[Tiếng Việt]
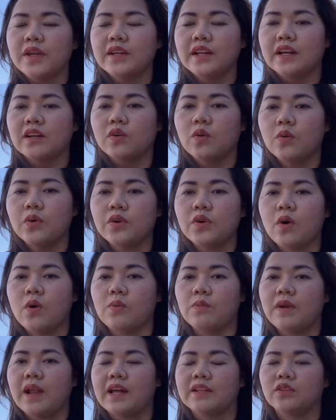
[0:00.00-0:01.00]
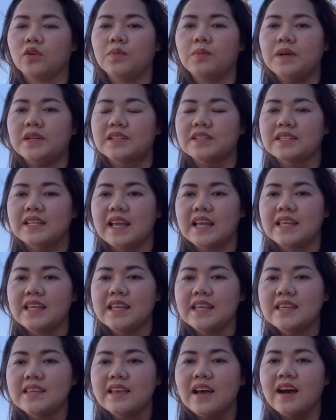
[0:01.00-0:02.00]
quyết định cuối cùng là tụi mình sẽ
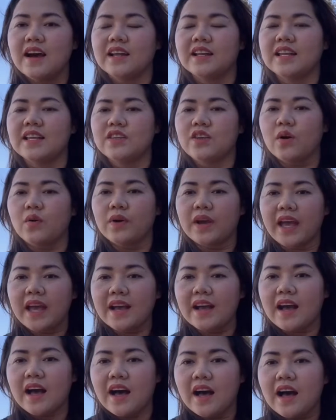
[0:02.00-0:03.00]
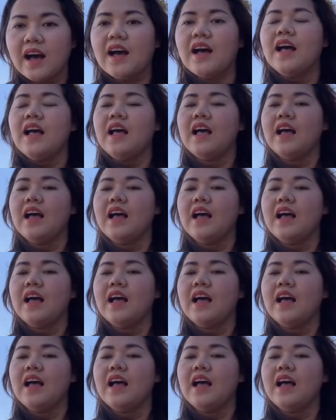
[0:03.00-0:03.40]
di dời đi chỗ khác ở.